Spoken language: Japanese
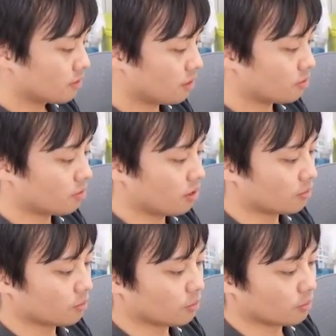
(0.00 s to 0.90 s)
なんと
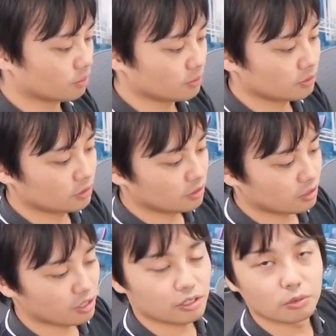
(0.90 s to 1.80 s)
あの、
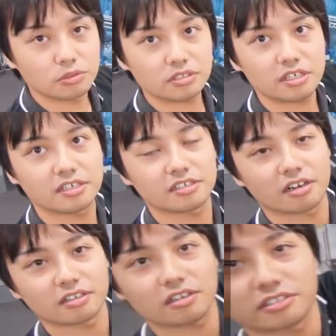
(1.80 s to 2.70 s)
え千百